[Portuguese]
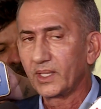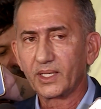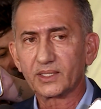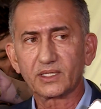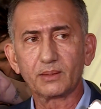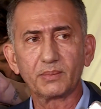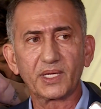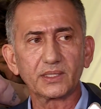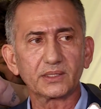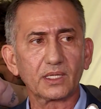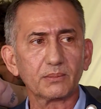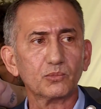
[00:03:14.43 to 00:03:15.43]
é,
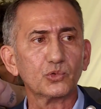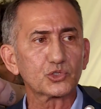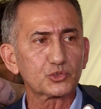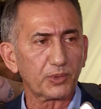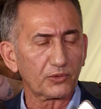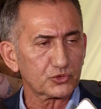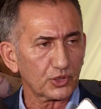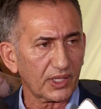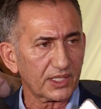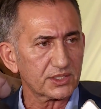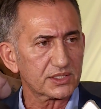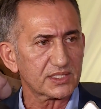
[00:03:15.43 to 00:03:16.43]
também tem muitos
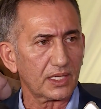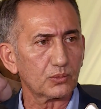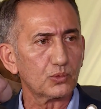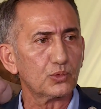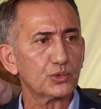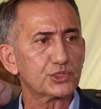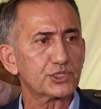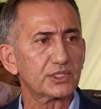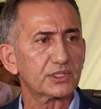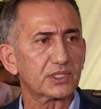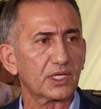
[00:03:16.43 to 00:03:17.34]
profissionais de saúde,